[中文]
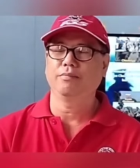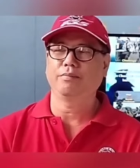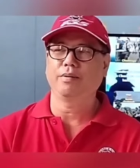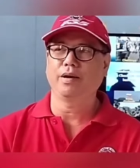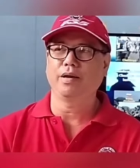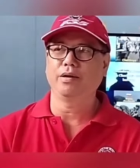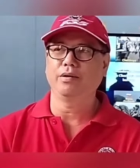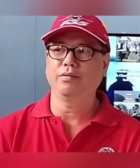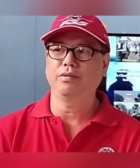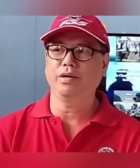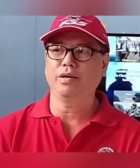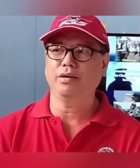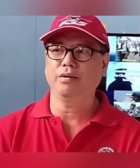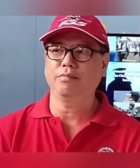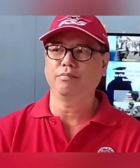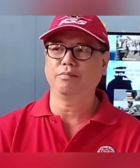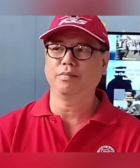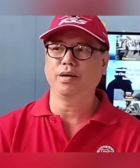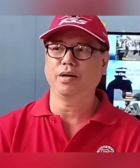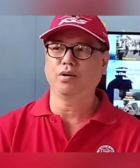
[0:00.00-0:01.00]
泽罗斯
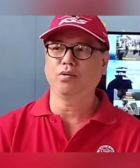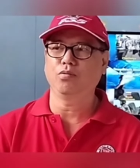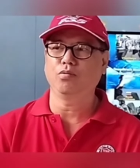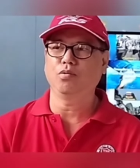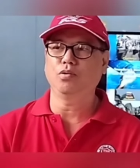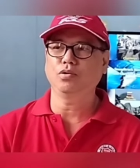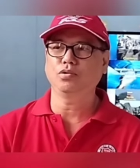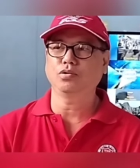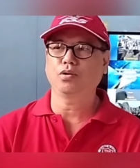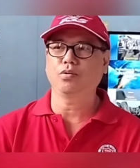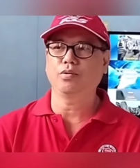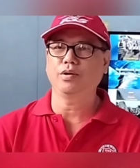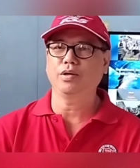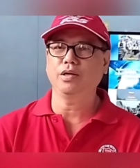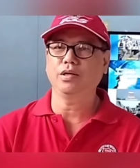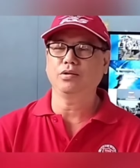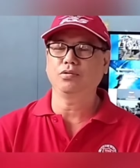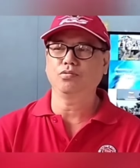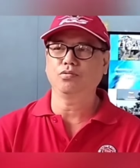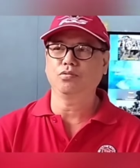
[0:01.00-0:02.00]
基，
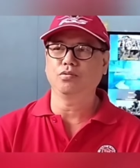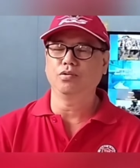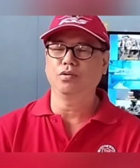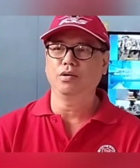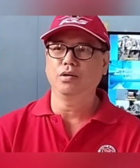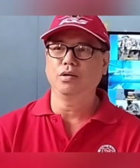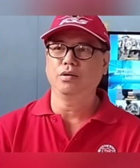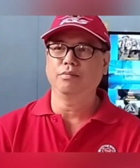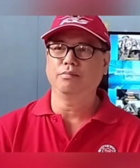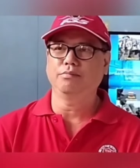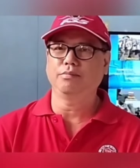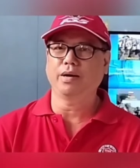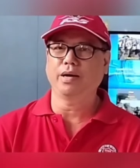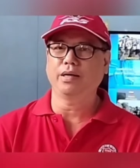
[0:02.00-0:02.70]
所以这场